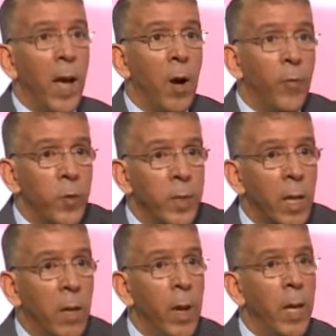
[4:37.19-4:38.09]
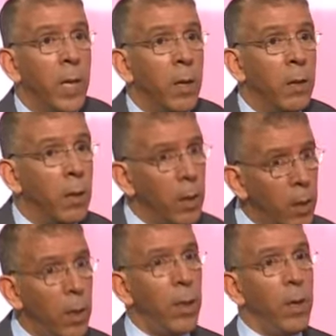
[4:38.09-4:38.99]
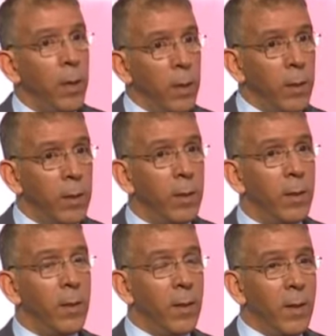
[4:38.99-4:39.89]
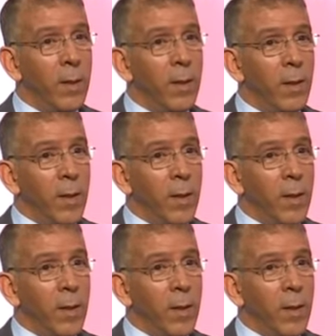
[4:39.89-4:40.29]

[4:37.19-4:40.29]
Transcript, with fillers: وفي وزارة الفلاحة وفي وزارة المالية أي.